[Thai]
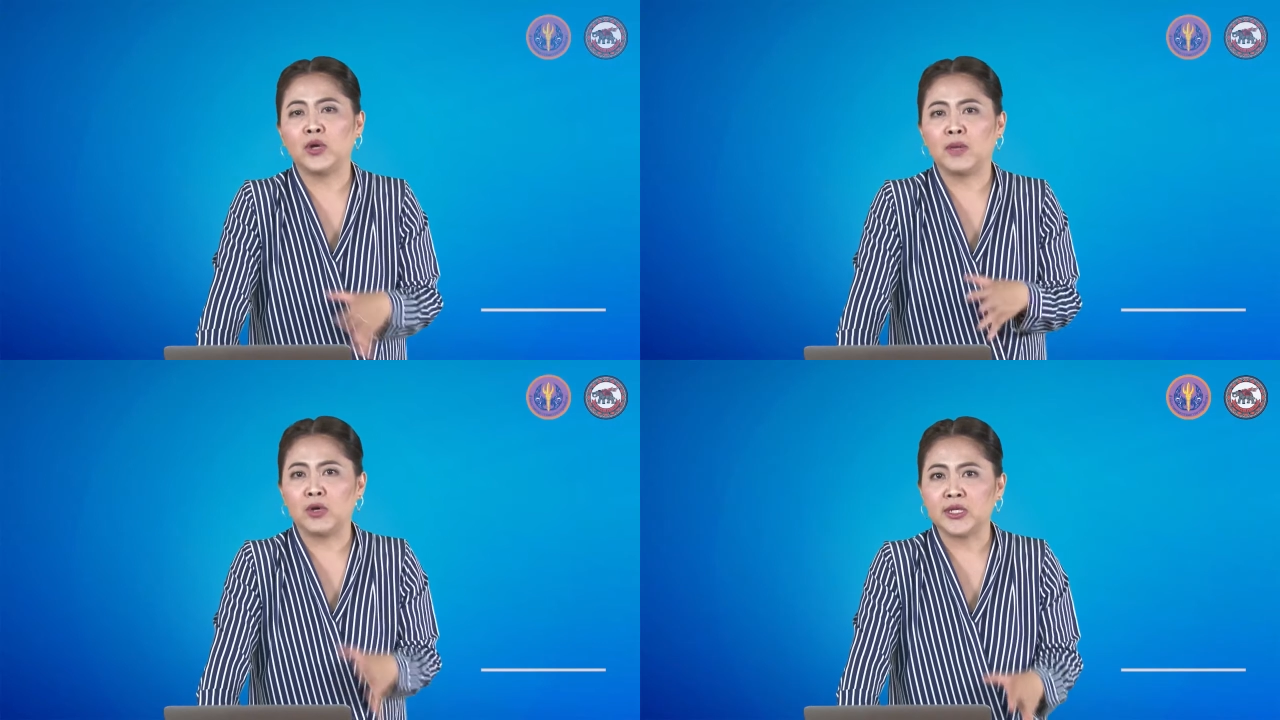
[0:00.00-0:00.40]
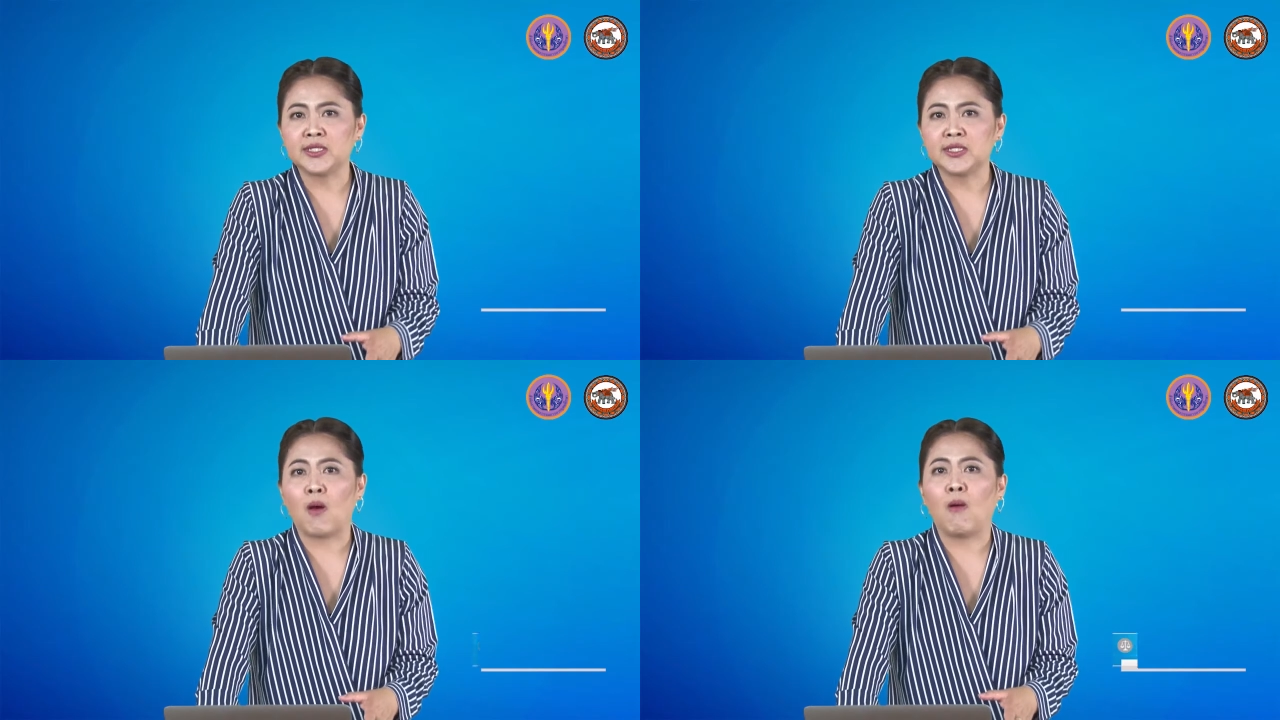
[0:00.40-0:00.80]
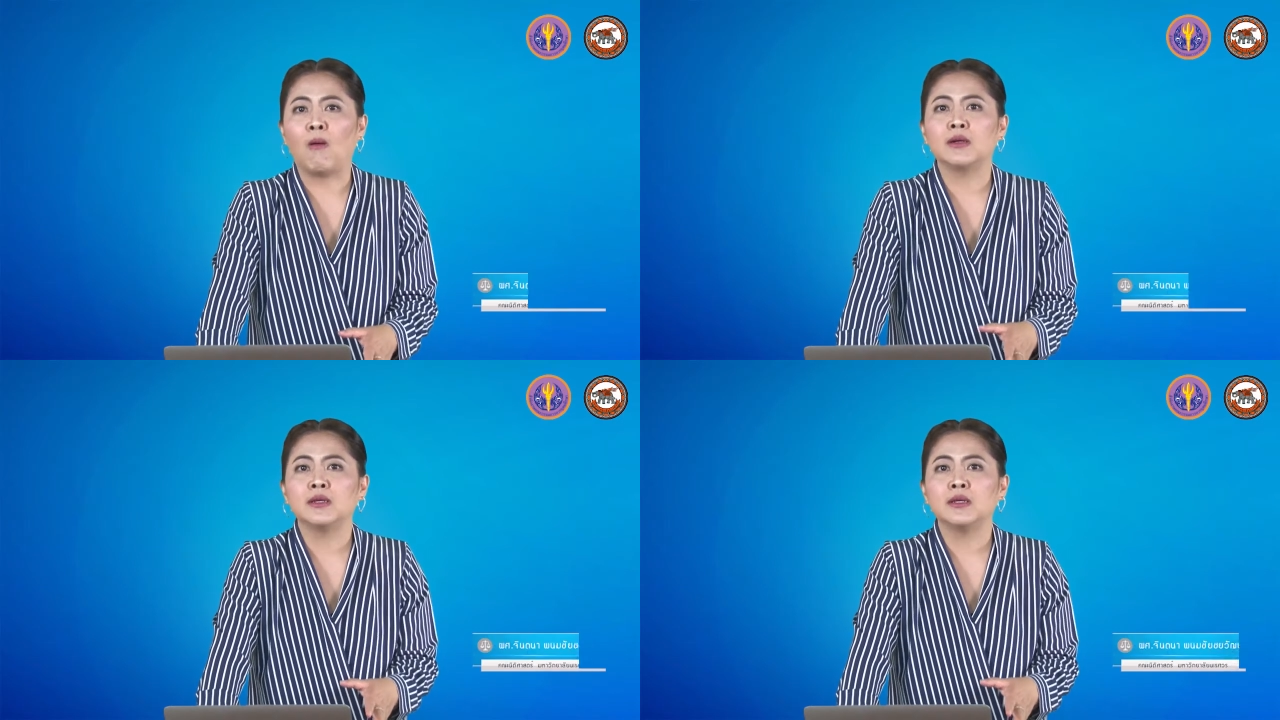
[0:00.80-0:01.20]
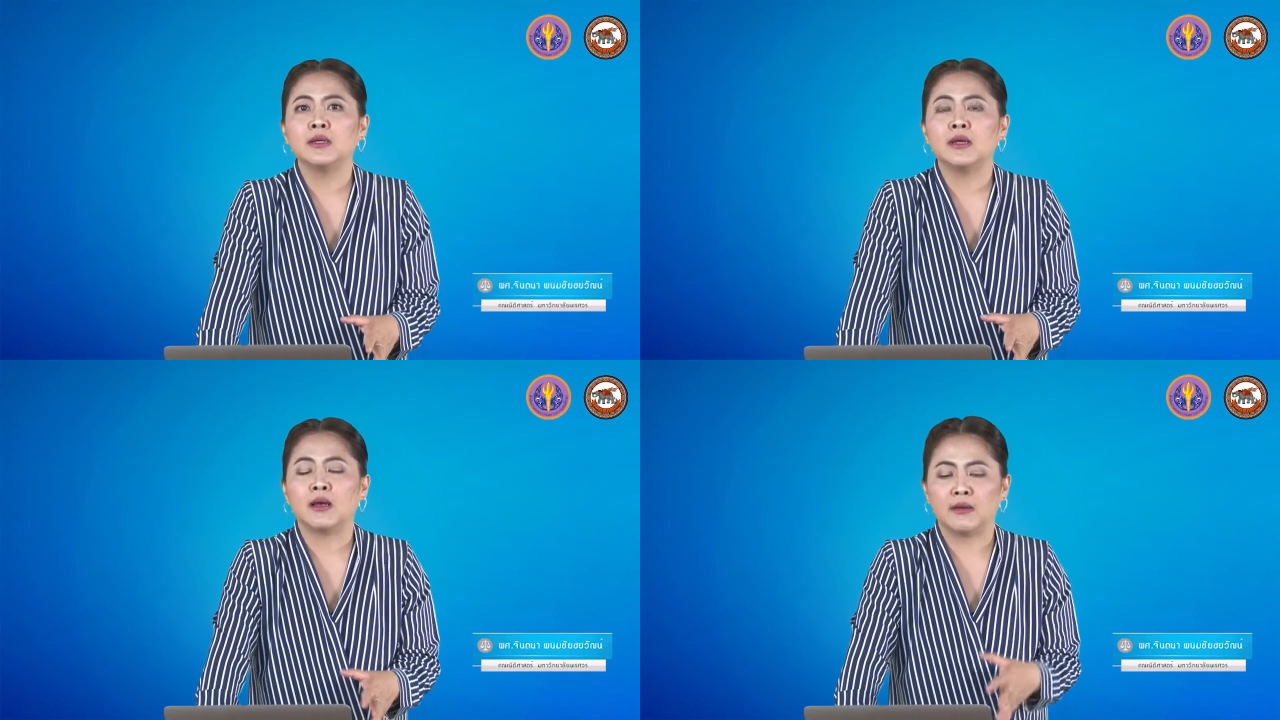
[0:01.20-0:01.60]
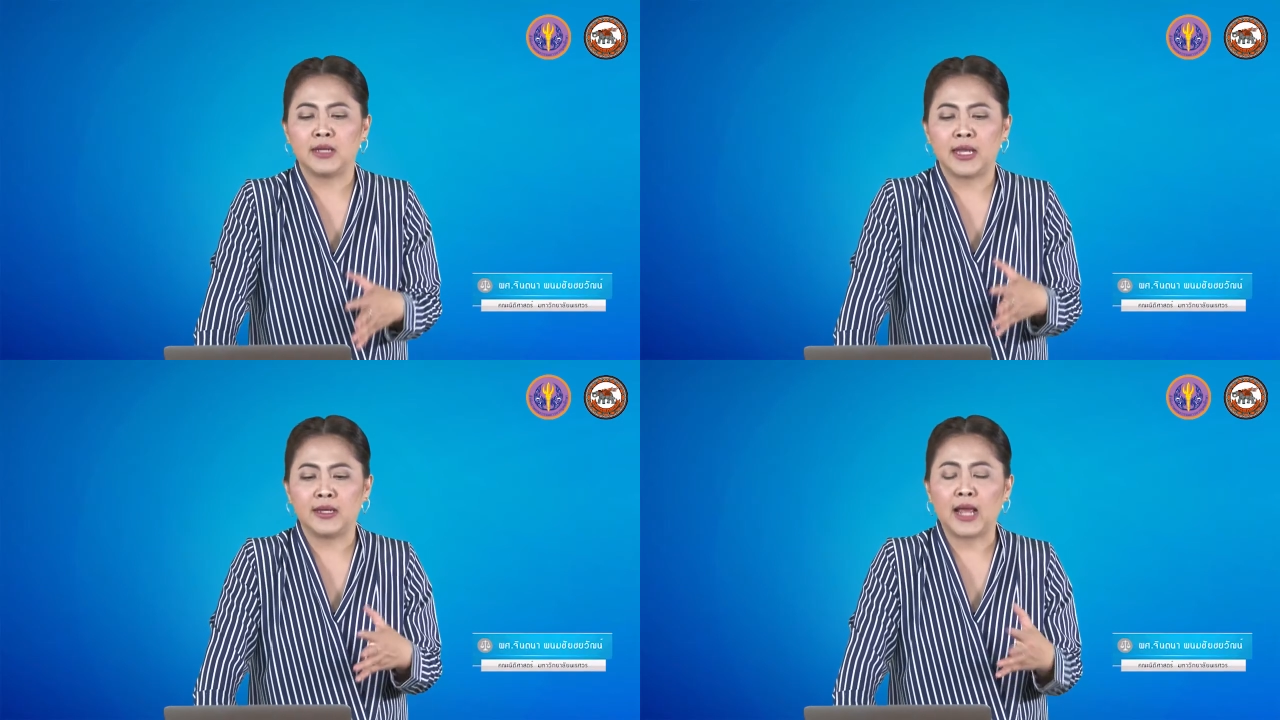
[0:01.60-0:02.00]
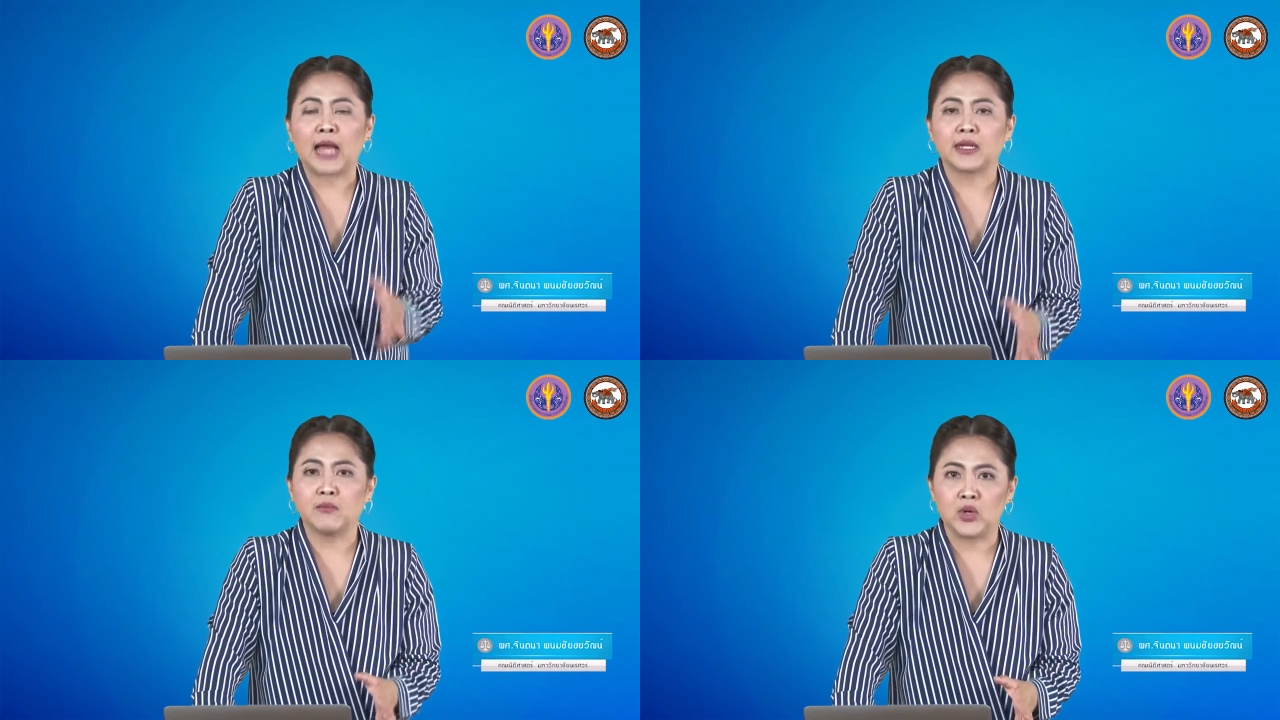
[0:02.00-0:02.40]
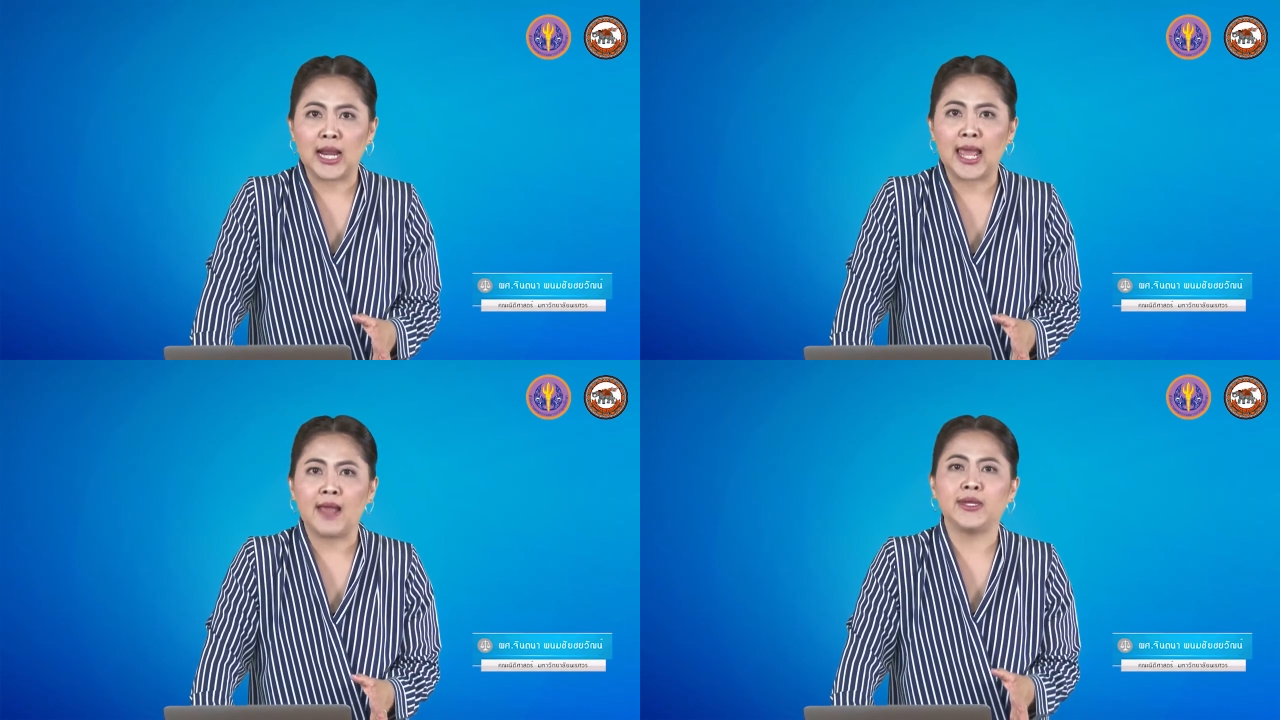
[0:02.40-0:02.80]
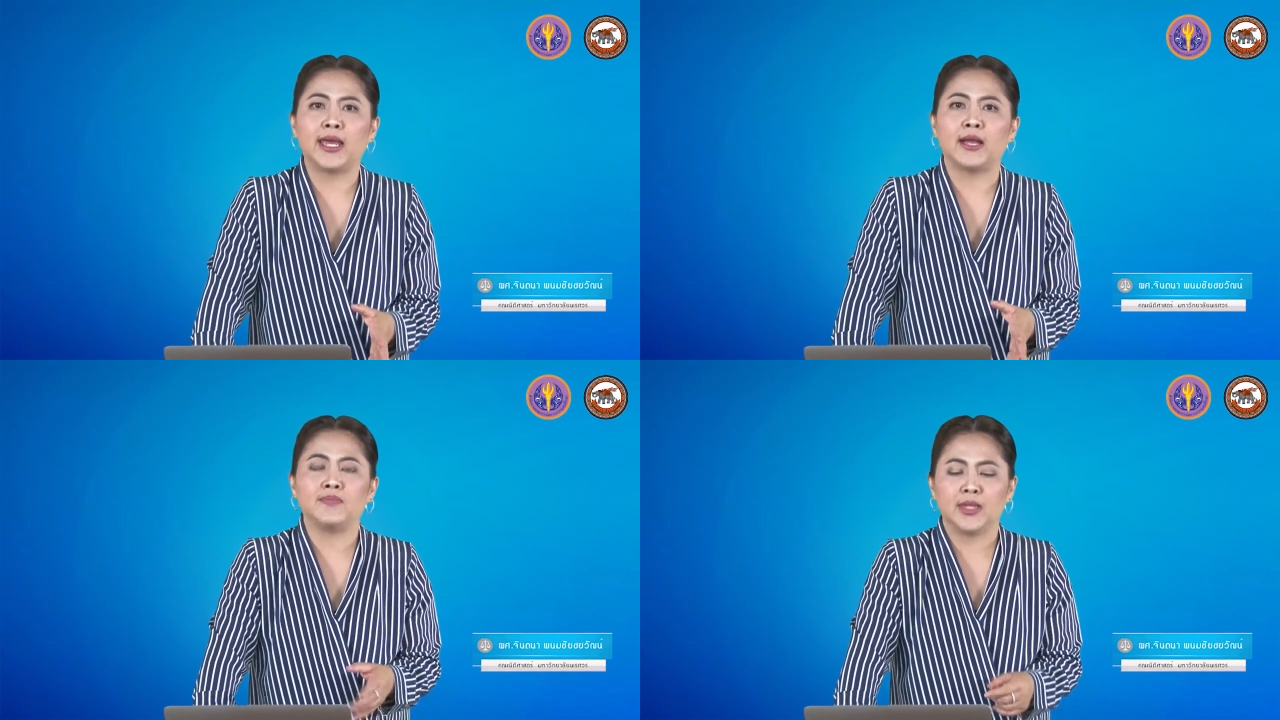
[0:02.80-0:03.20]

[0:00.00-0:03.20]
ในบทที่สองออในเนื้อหาทั้งหมดแล้วเนี่ย